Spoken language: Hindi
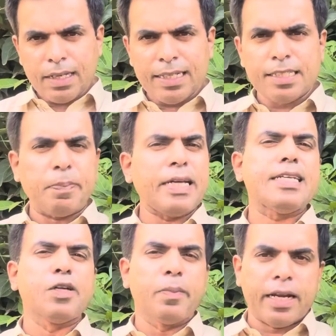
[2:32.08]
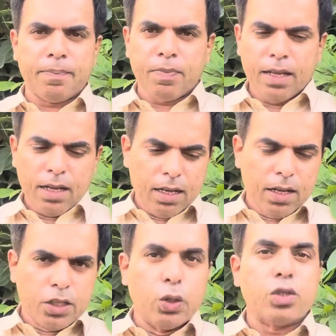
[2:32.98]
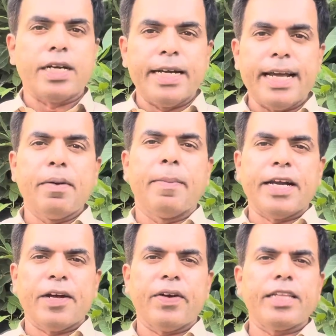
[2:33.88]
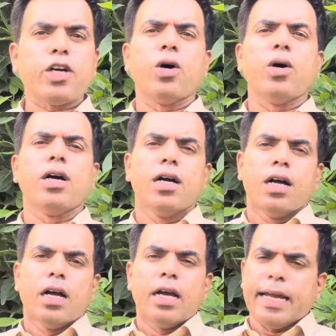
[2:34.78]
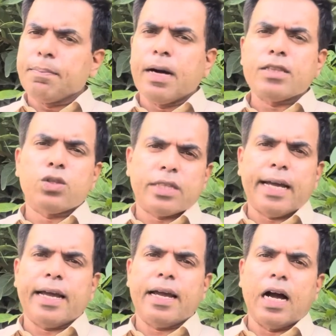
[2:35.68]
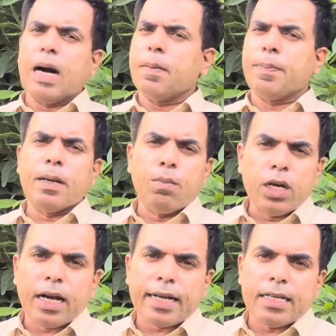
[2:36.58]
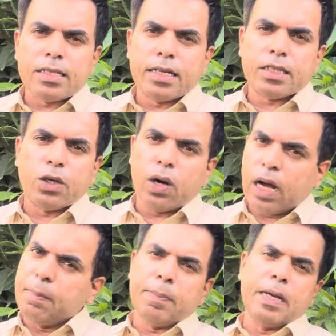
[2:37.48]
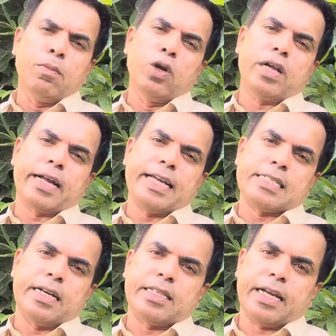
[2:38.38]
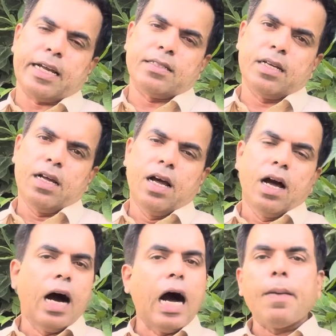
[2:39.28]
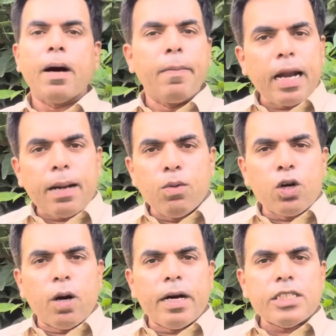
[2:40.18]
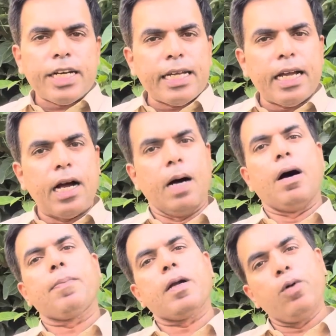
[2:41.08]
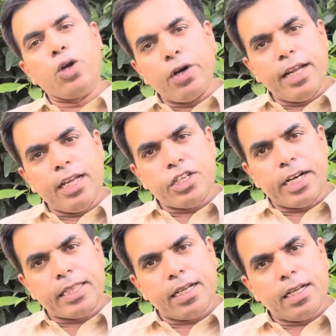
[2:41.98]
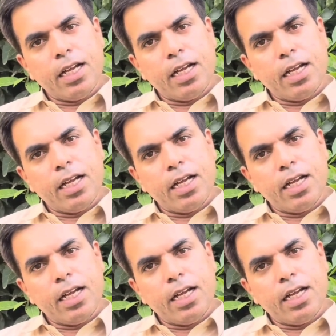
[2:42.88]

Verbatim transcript: स्पेशली जो मेरे दोस्त इंडिया में बैठे हुए हैं देखो एक बात तो तय है आप अपने मुल्क का केस लड़ते हो हम अपने मुल्क का केस लड़ते हैं आप हमारे मुल्क को मत छेड़िए हम आपके मुल्क को नहीं छेड़ते